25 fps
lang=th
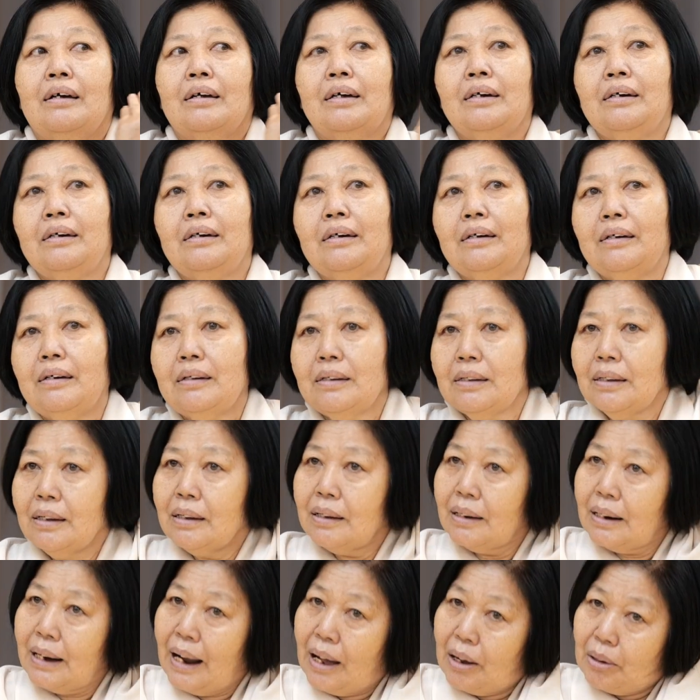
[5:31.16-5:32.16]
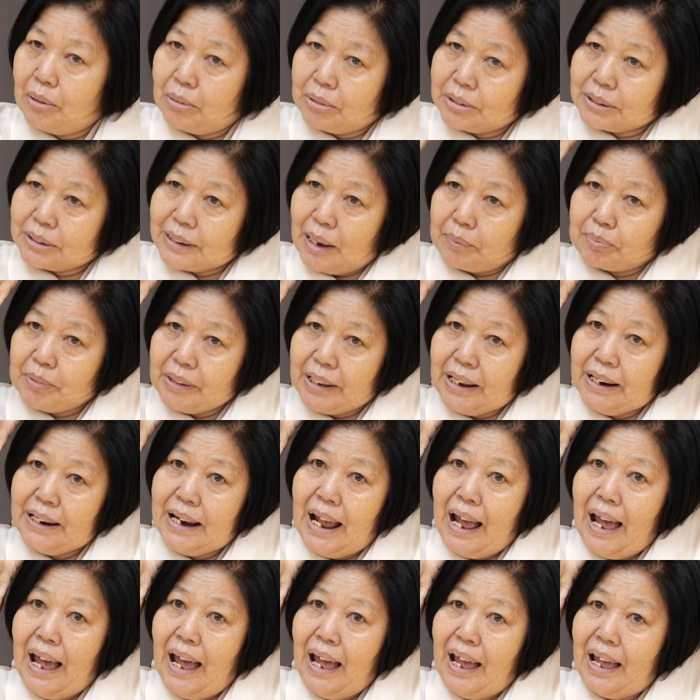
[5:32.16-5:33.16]
คือเราจับตรงนี้
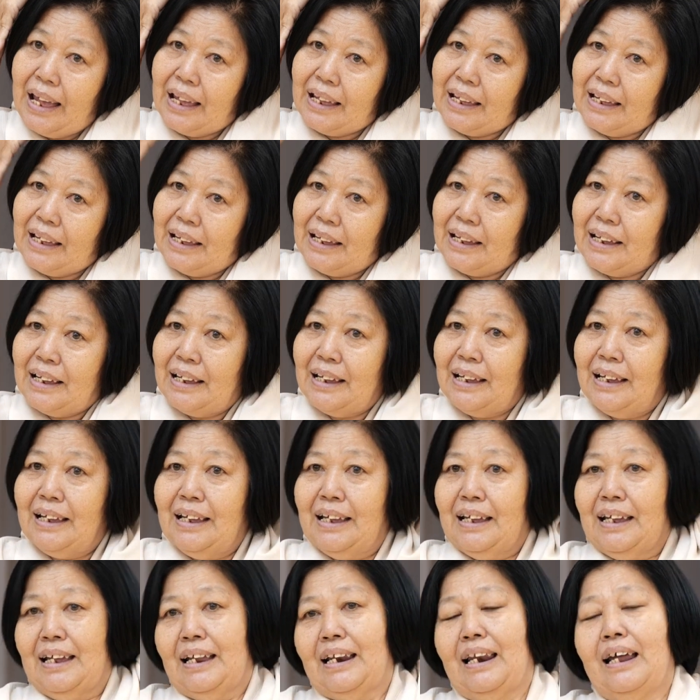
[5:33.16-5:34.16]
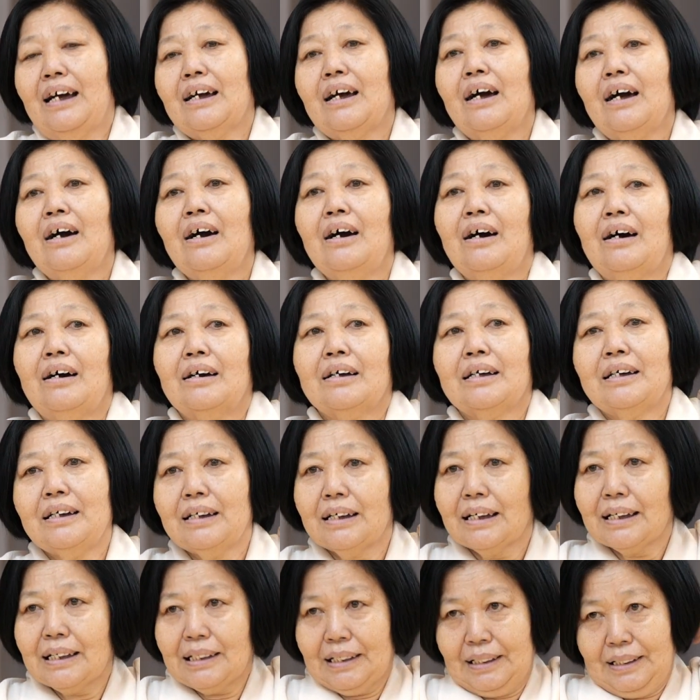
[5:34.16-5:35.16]
ได้ แล้วก็คือ
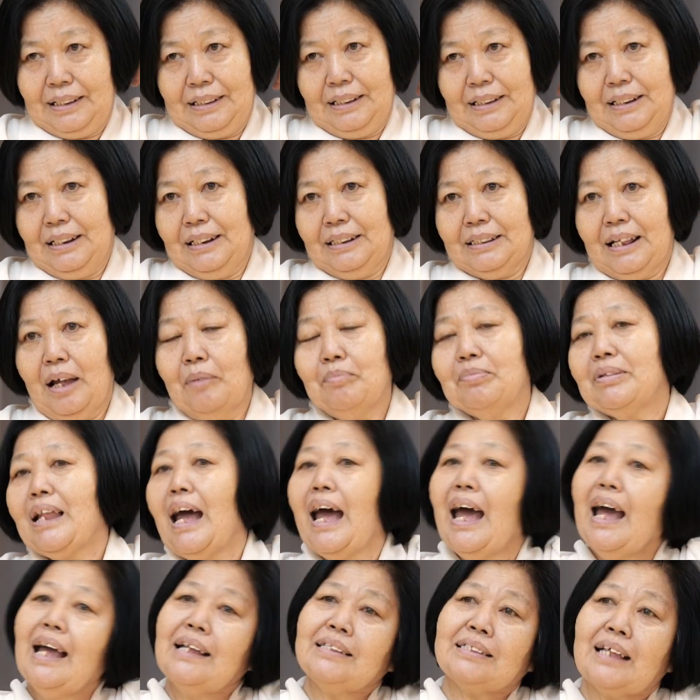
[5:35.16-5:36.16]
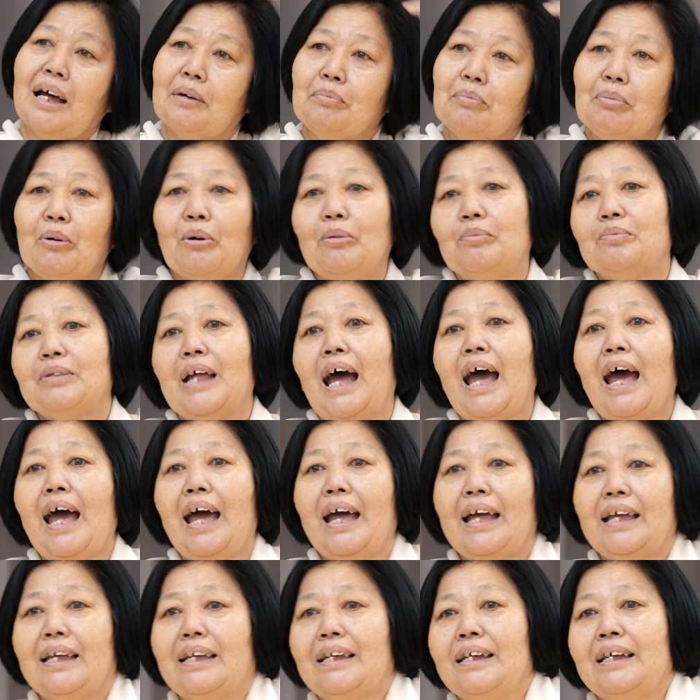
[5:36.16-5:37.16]
ทำได้สระผมได้
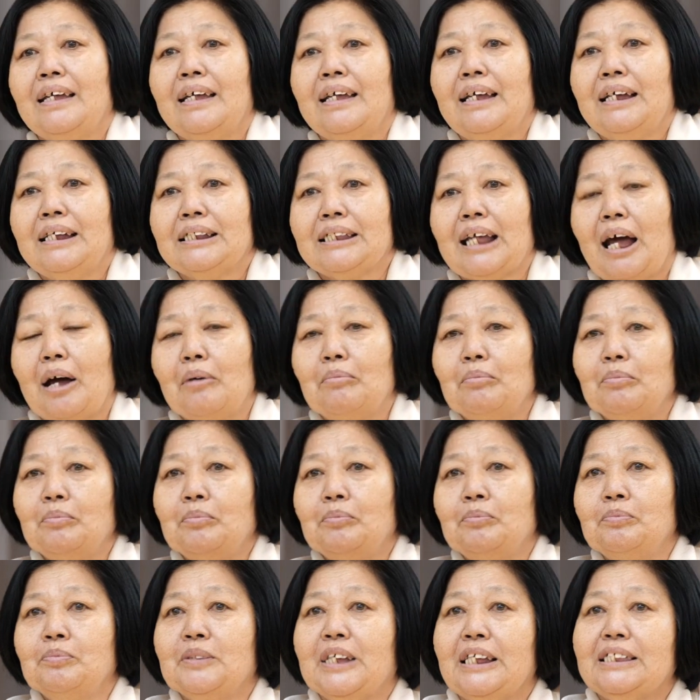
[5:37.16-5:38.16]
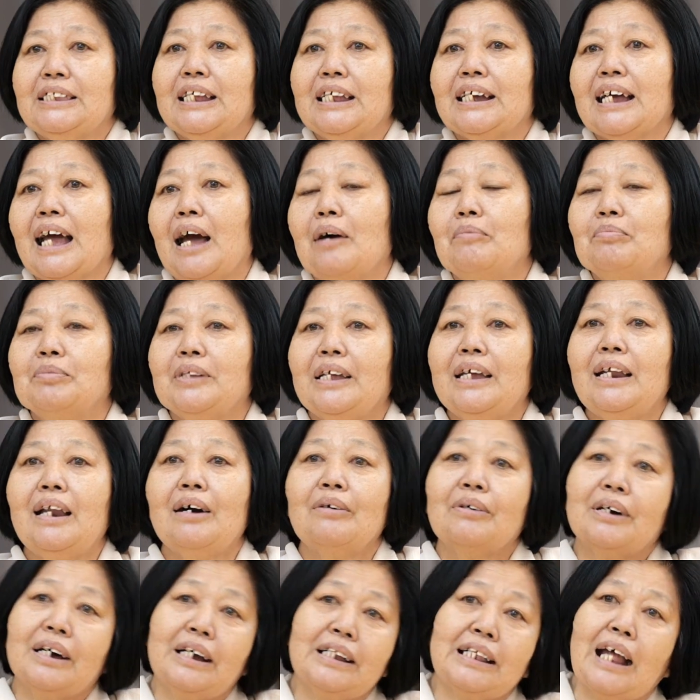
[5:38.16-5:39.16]
ทำกิจกรรมที่เรา
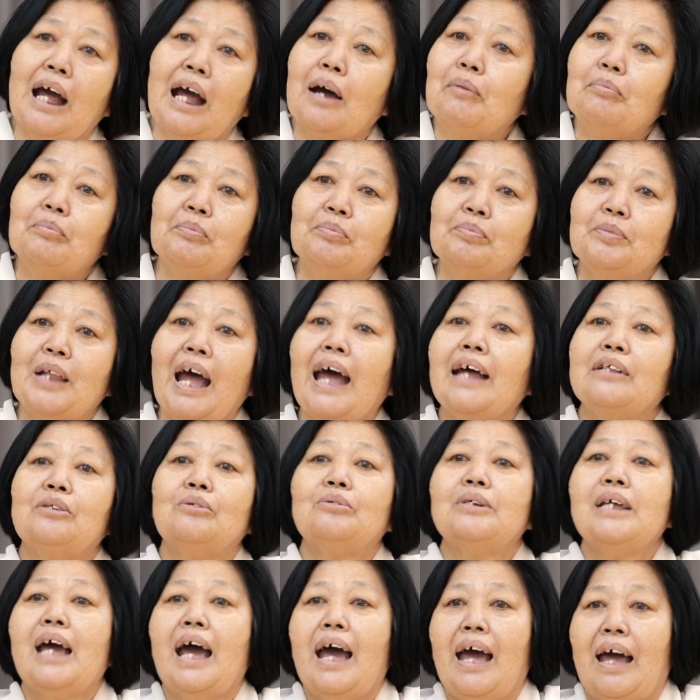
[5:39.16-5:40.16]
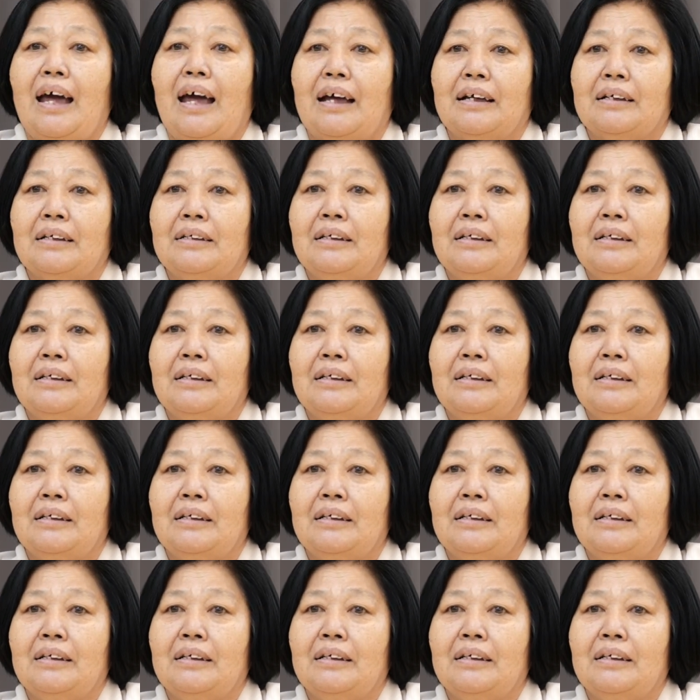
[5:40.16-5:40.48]
เคยทำได้ทุกอย่าง